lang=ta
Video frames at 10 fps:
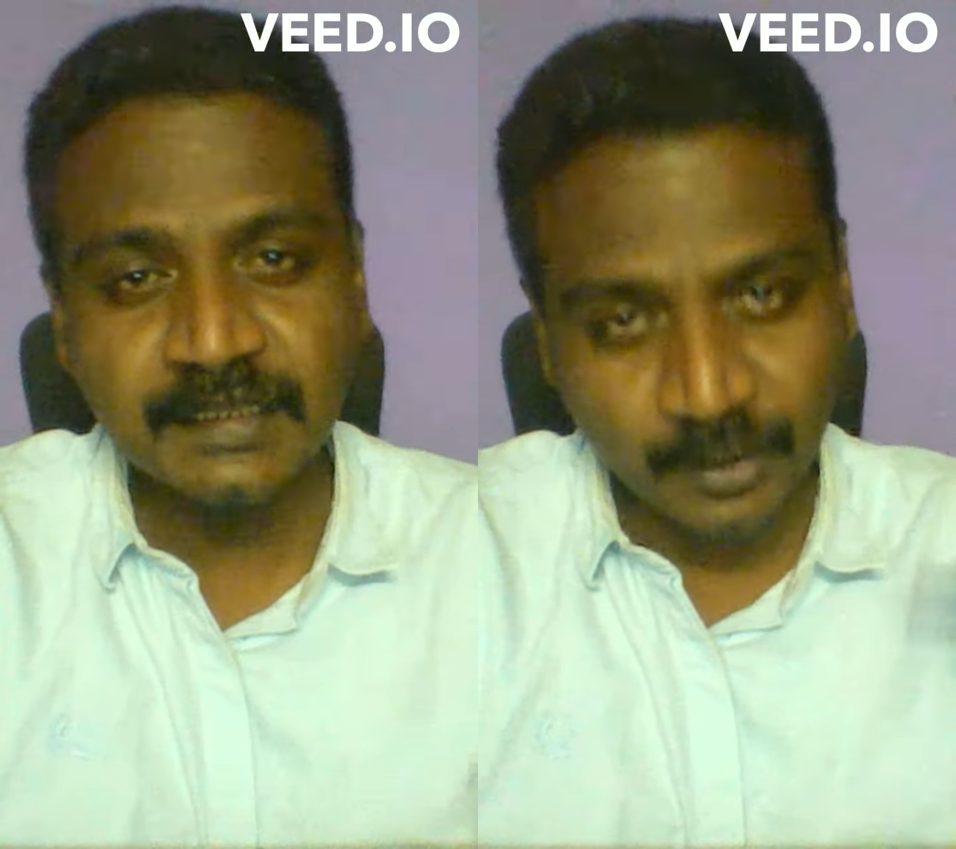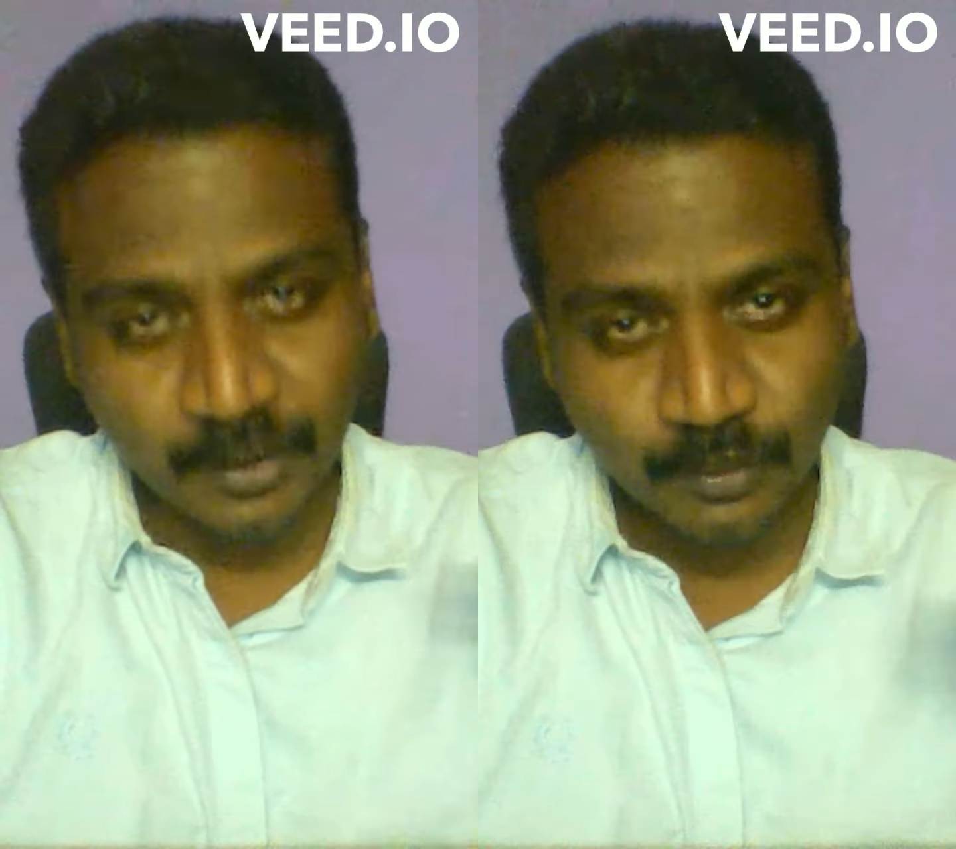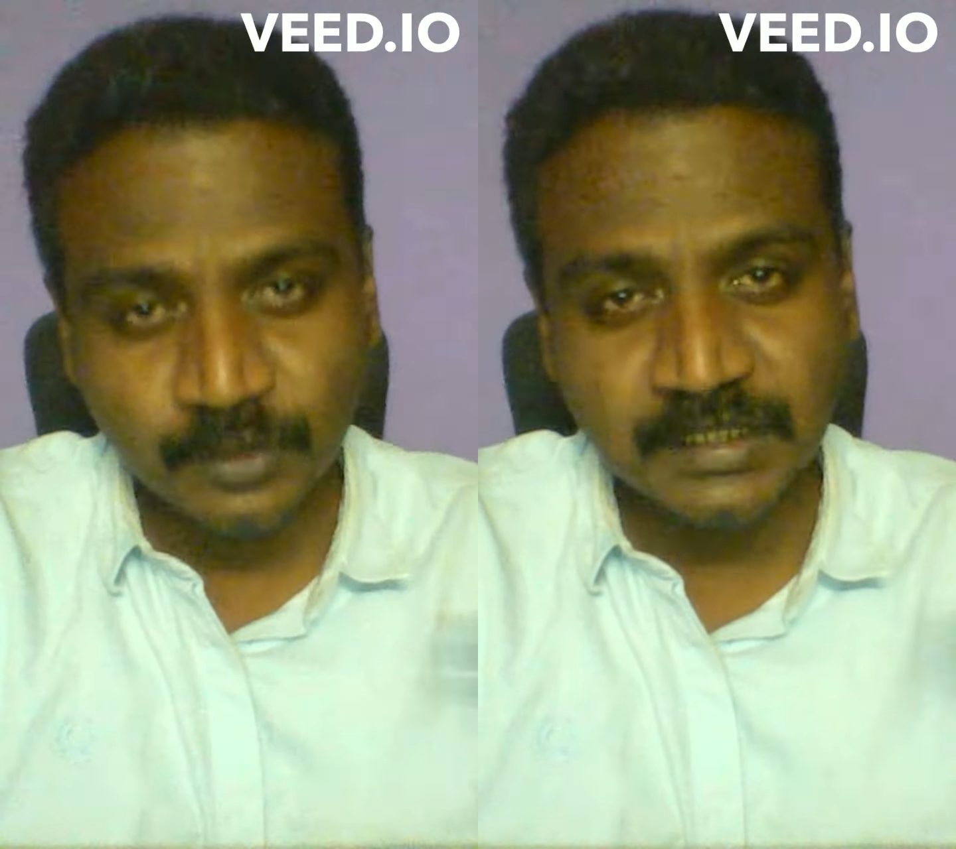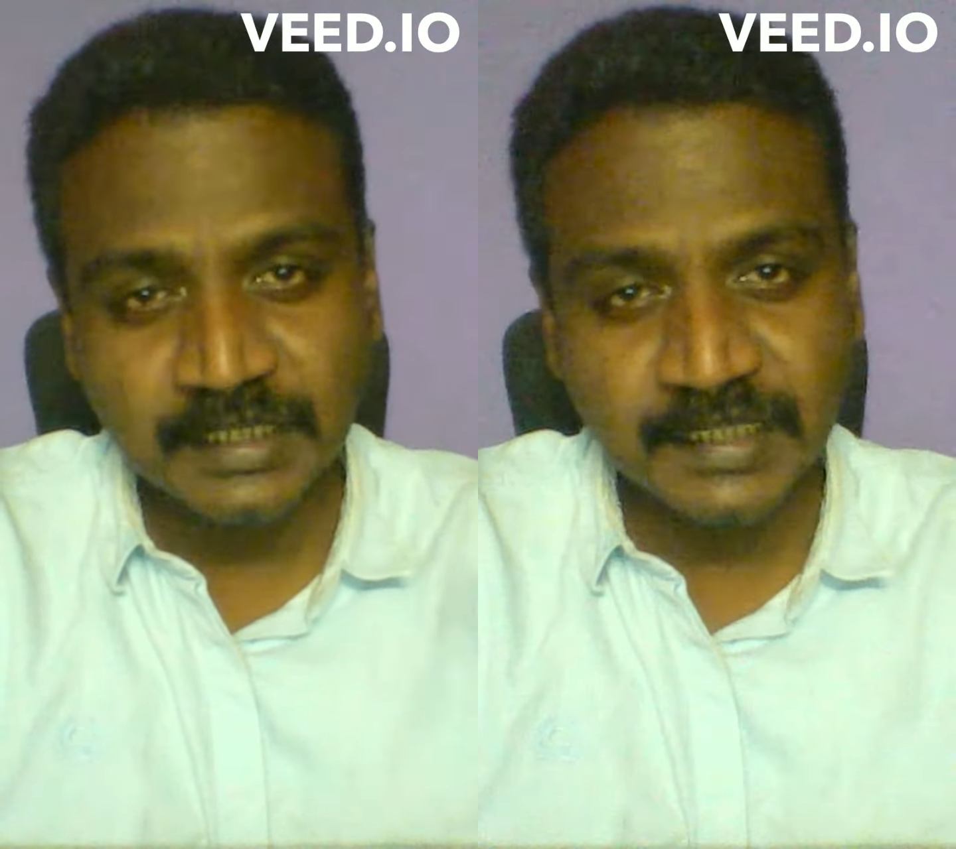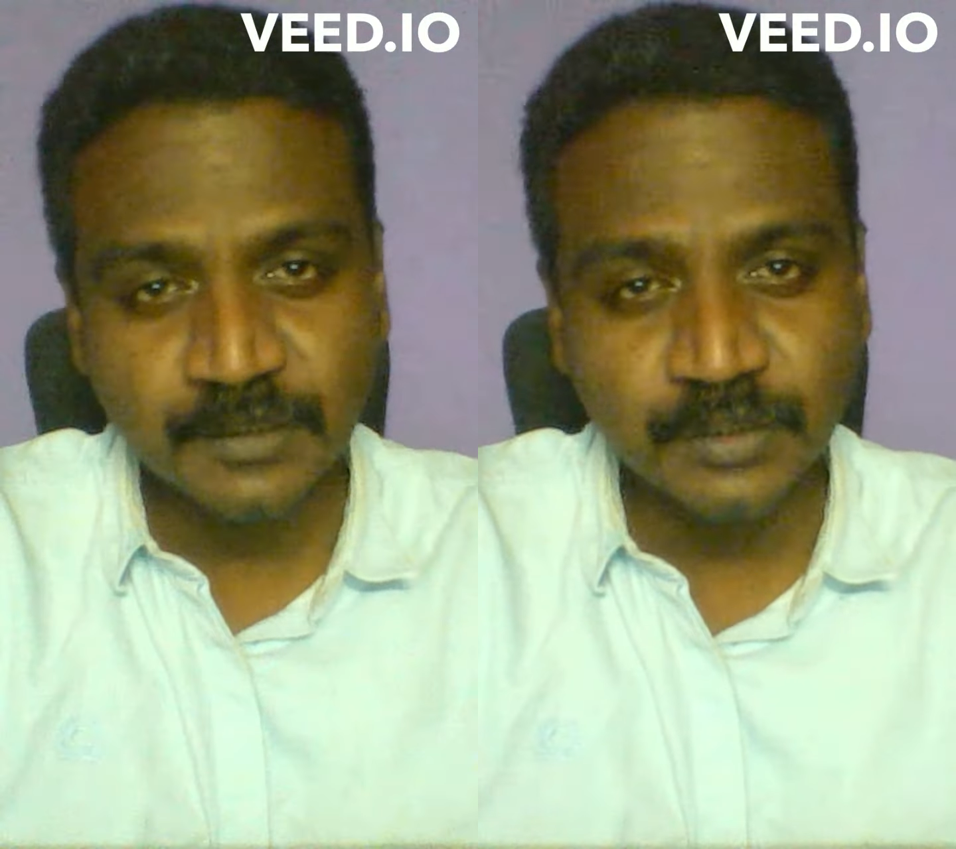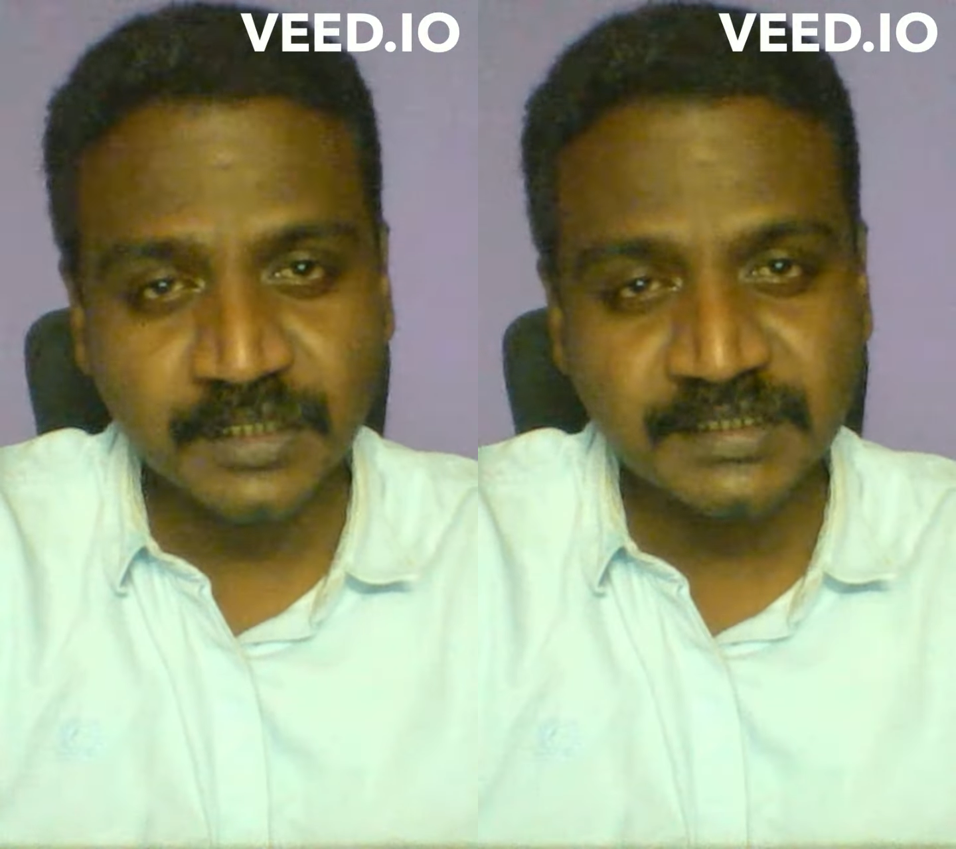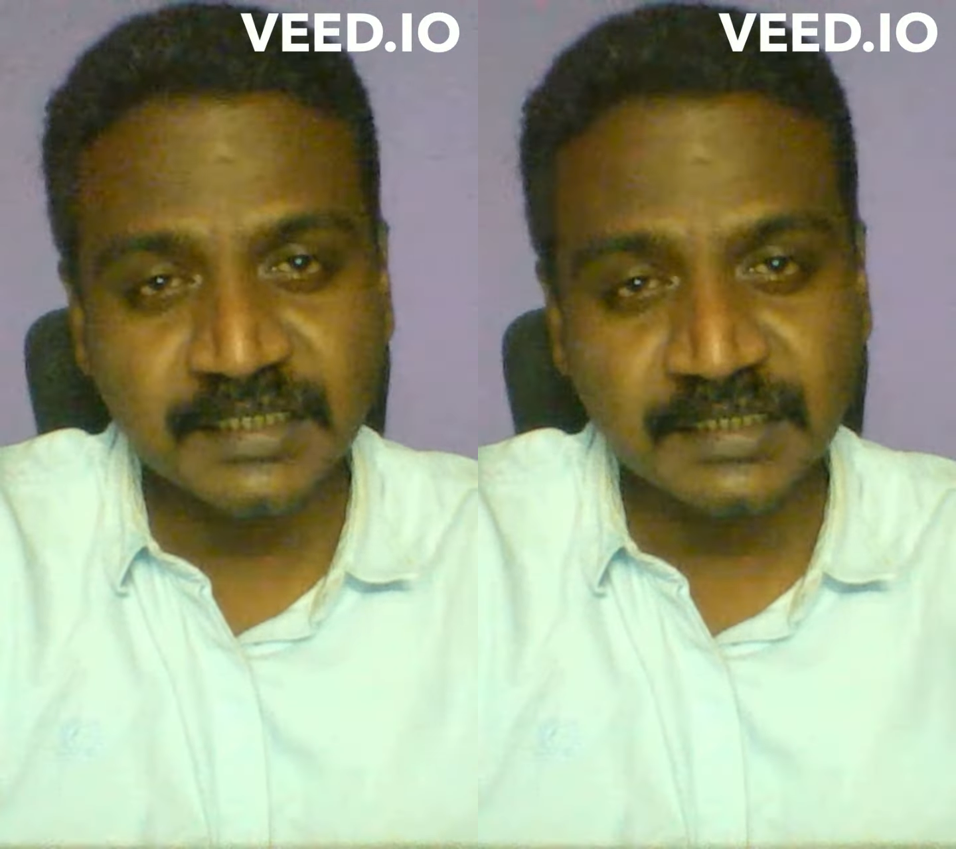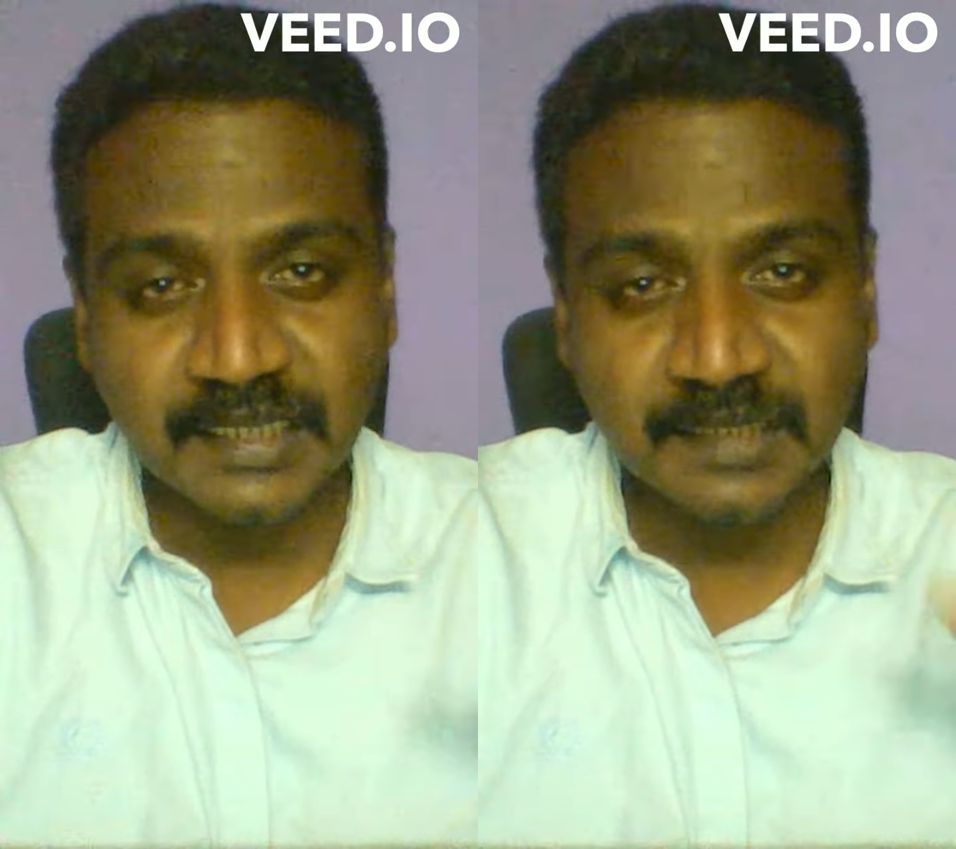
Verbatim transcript: அவங்களோட நிலையை உயர்த்திக்கிறதுக்காக